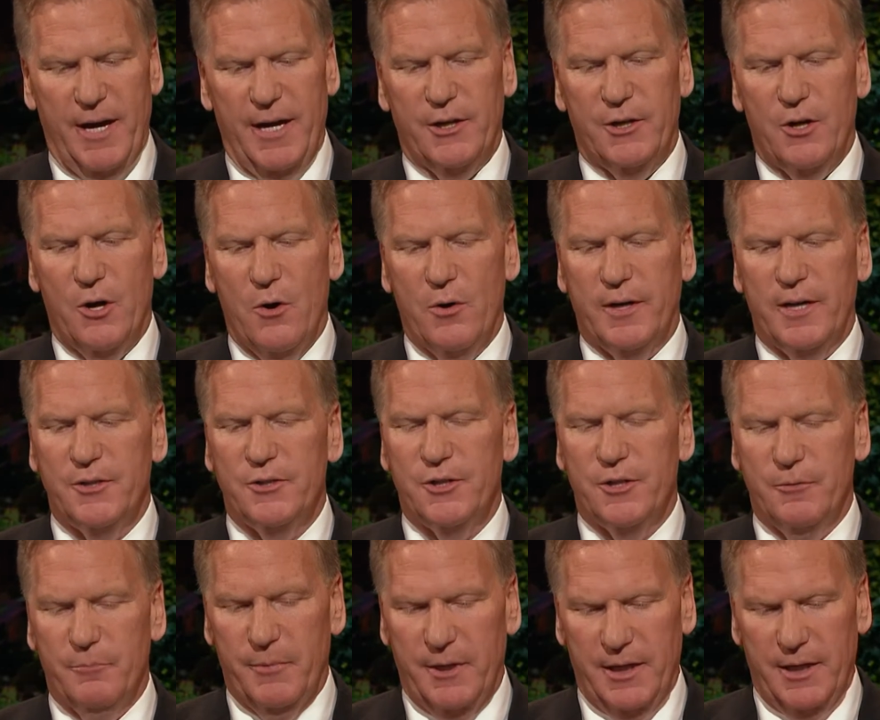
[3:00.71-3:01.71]
看呐，
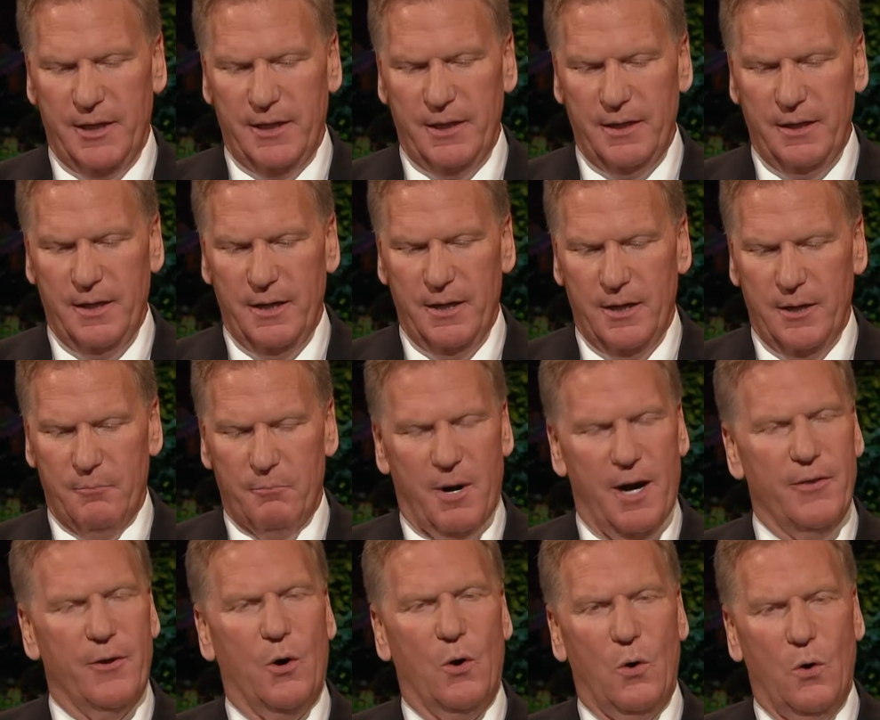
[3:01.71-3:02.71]
我告诉你们，
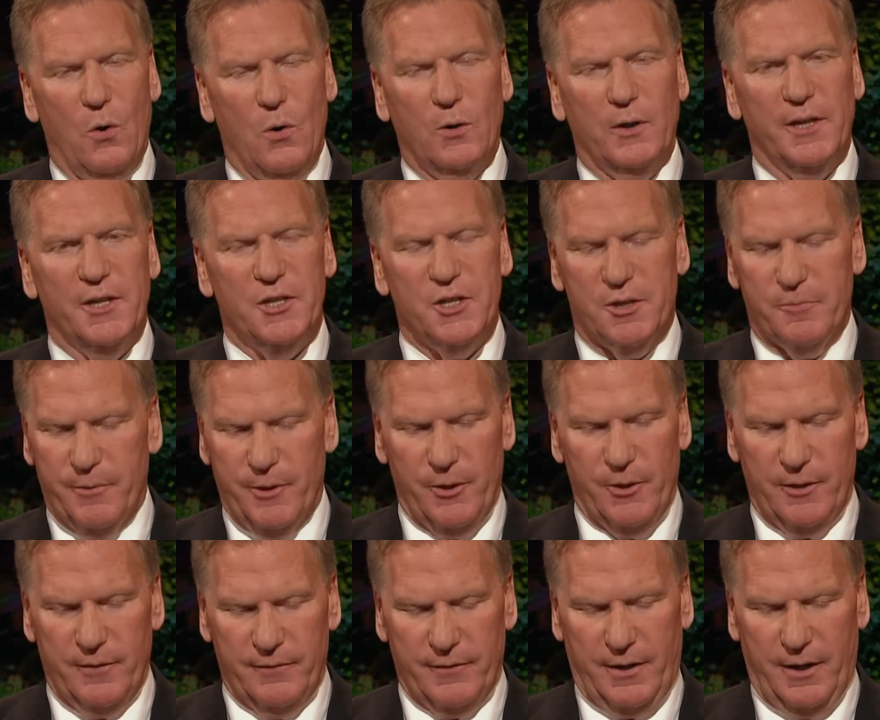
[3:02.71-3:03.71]
这些都是神
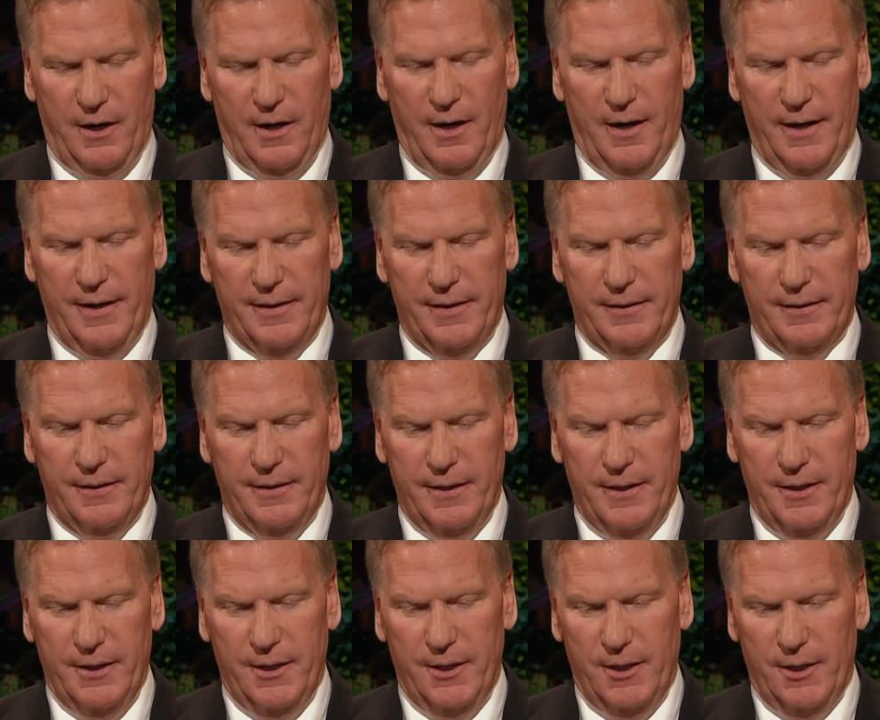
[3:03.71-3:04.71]
的神圣之灵
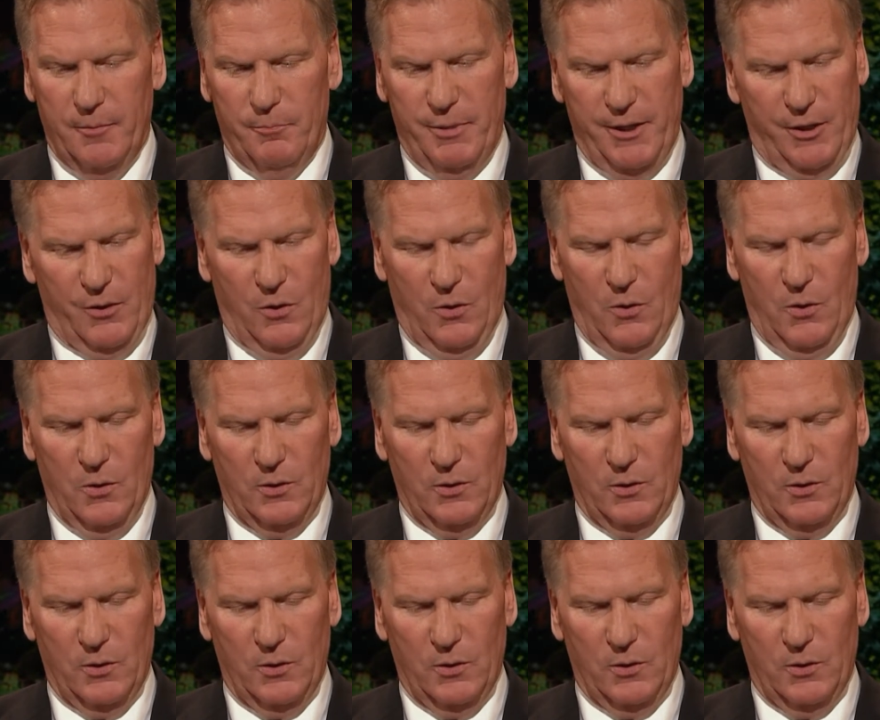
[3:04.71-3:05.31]
向我显明的。